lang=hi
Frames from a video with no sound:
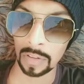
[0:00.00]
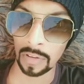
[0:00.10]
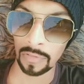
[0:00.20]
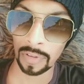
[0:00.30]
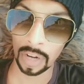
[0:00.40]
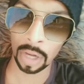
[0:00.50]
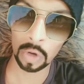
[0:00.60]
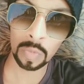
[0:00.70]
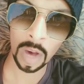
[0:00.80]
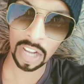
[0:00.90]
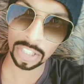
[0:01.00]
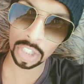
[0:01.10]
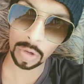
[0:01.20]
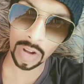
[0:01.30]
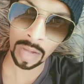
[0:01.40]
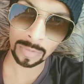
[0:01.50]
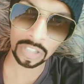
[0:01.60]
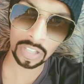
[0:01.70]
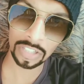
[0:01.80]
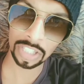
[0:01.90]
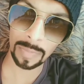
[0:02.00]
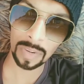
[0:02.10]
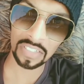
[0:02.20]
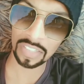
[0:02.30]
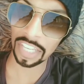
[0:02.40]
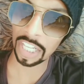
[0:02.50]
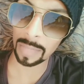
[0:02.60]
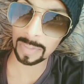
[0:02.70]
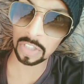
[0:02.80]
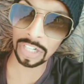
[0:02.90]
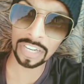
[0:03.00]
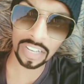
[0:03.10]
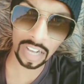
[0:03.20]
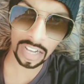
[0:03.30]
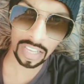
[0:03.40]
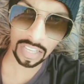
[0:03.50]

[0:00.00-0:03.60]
फिर हनुमान जी और रामचंद्र जी अपने साइकिल पे श्रीलंका गए